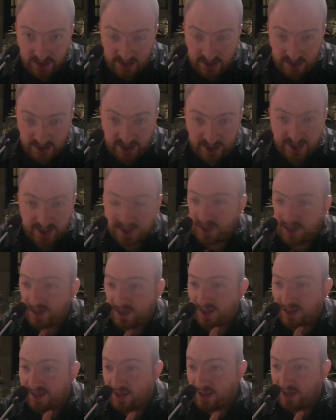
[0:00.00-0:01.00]

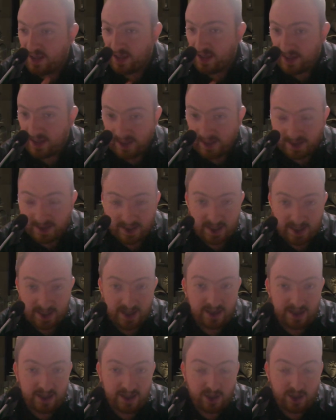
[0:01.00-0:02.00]
interesante,
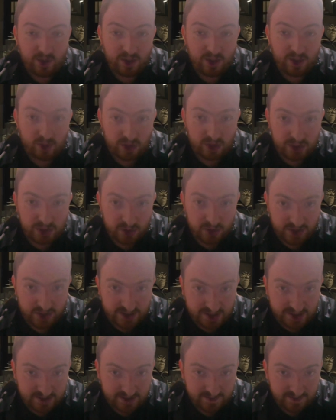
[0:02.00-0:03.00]
intrigante, con
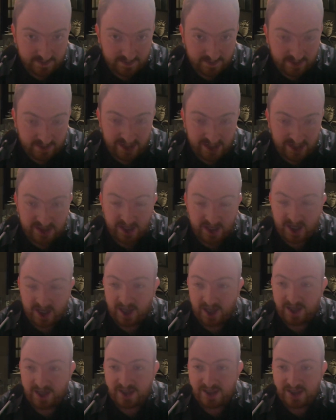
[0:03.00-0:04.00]
actuaciones
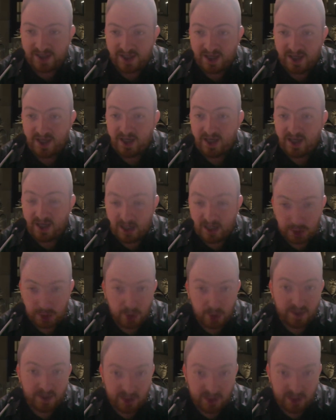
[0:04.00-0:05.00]
destacadas y
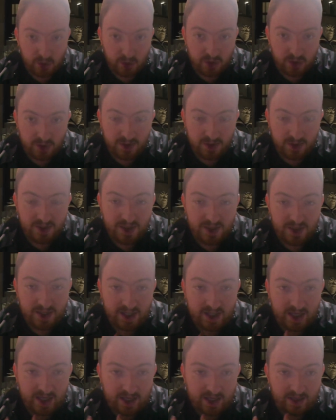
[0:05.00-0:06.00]
sobre todo
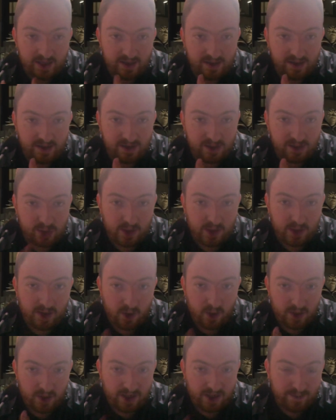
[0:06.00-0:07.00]
que
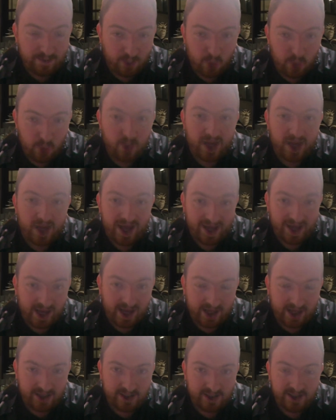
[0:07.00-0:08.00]
todo lo que involucra a
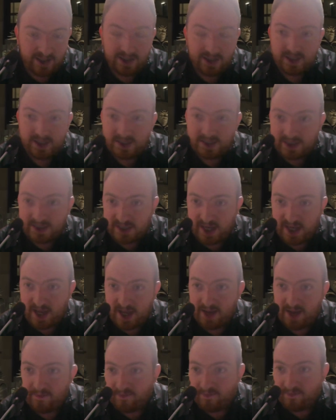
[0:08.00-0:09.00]
Kang
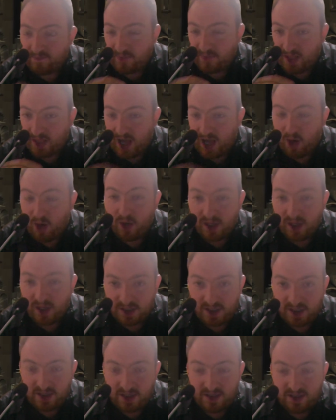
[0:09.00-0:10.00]
sea ahora
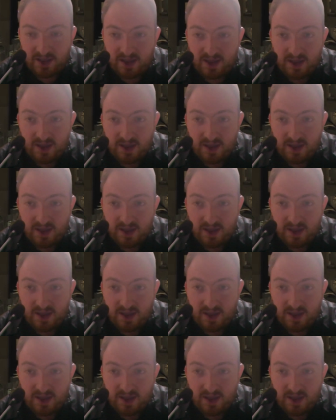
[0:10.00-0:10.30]
sí